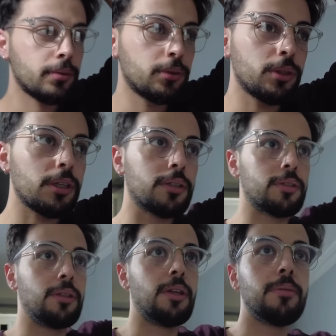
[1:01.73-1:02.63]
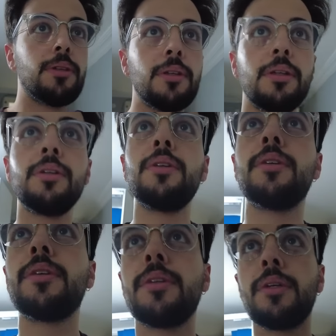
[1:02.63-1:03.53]
Güzel aslında ama
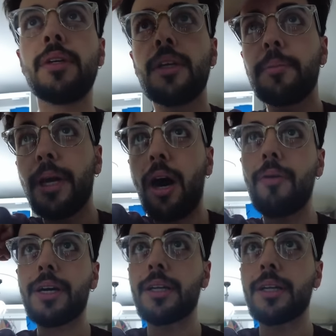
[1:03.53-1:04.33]
bir hava